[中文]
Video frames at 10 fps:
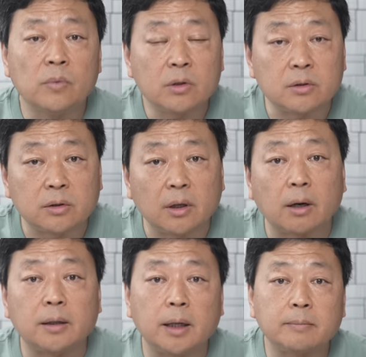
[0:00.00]
这是第
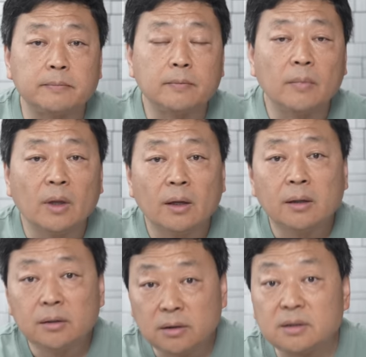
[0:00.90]
二点。
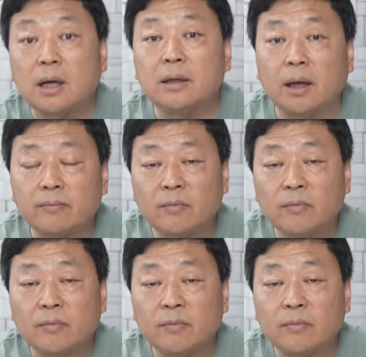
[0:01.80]
第三点，